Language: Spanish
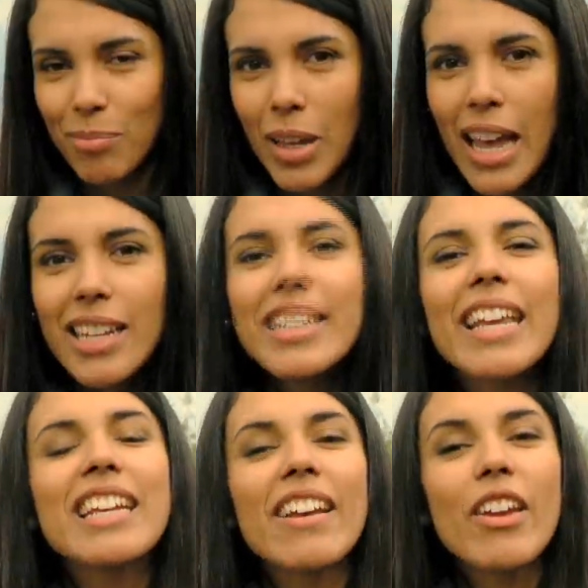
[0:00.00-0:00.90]
Si
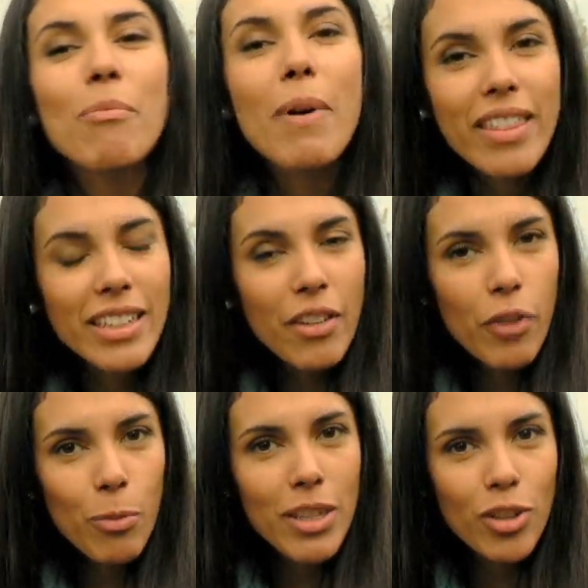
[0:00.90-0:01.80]
quieres saber más de esta
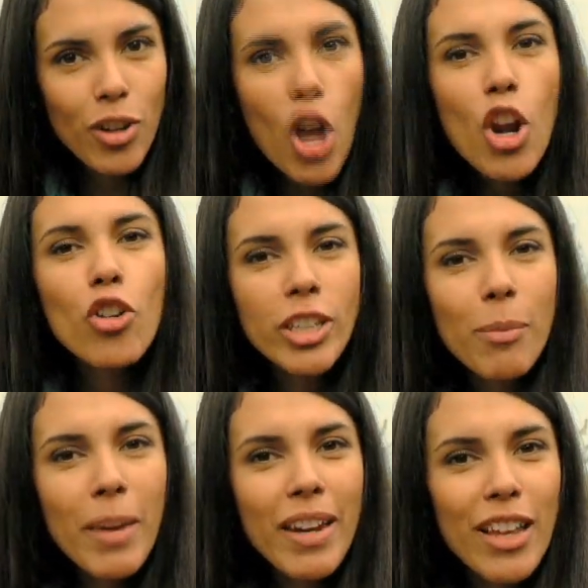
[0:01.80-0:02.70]
información, no te
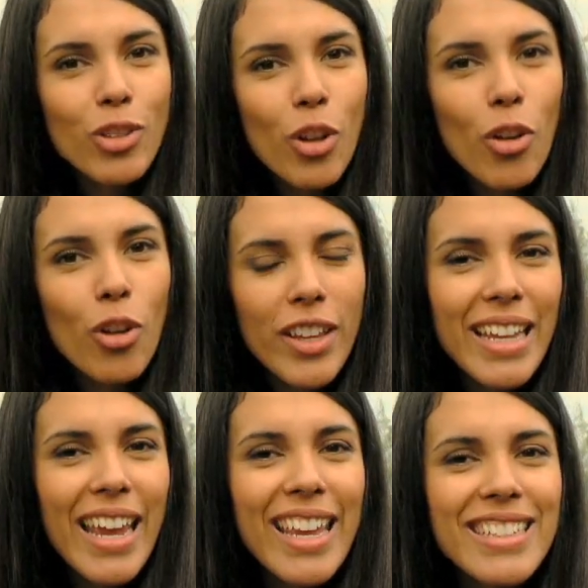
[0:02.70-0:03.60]
pierdas todos los
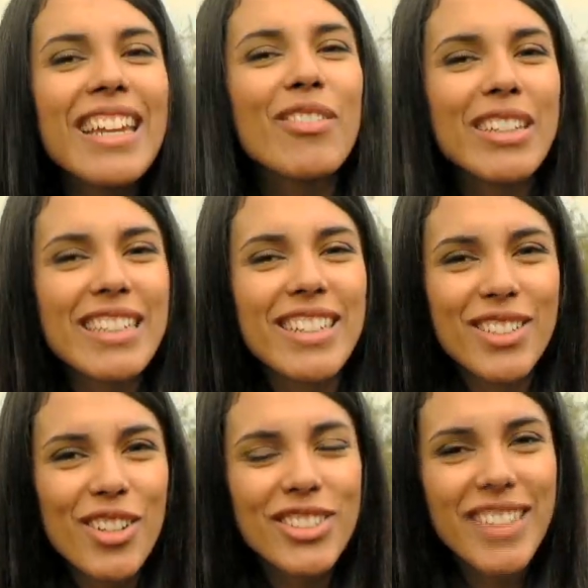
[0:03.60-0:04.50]
detalles en nuestra
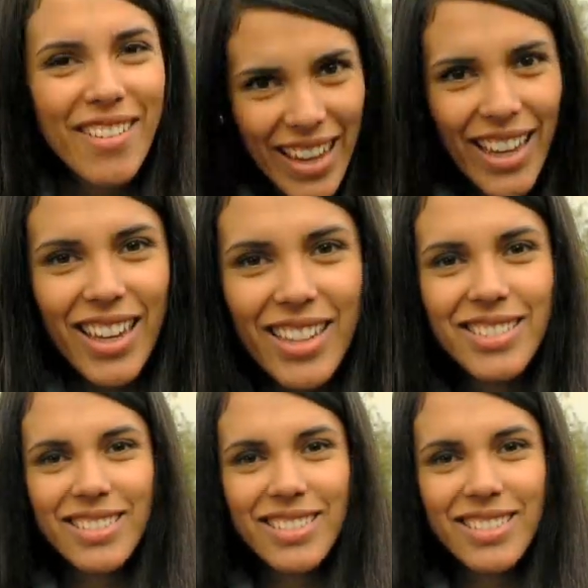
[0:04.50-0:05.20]
sección ¿Sabías qué?